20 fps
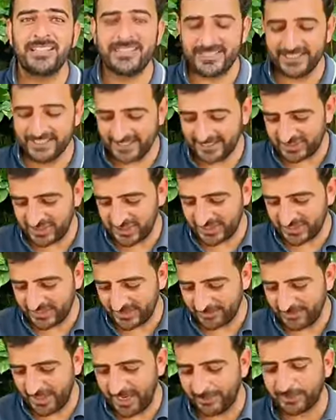इसी के
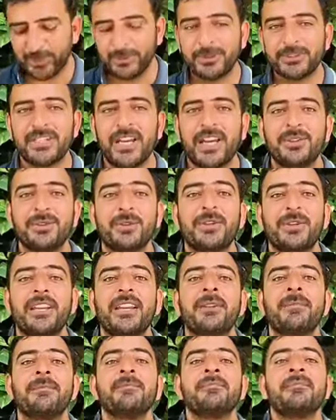चलते मैं आपको बता दूं
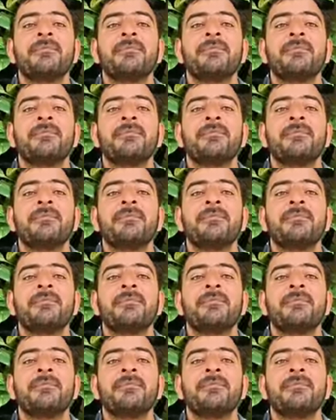कि